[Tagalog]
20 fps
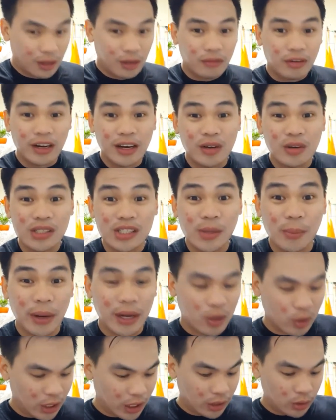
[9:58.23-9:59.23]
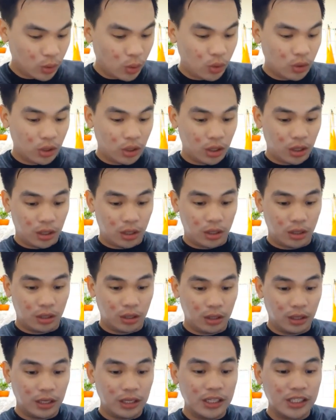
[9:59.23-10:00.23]
Pili ko sabay ko na yung toner.
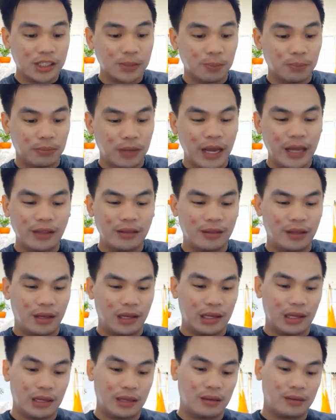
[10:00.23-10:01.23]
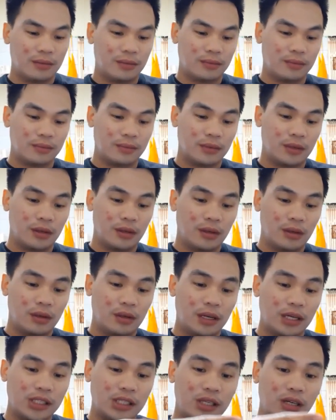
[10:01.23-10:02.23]
Inis, ay hindi.
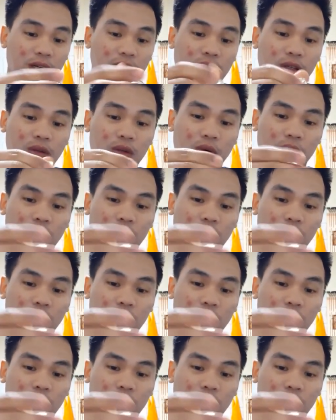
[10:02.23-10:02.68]
Guys, tingnan yung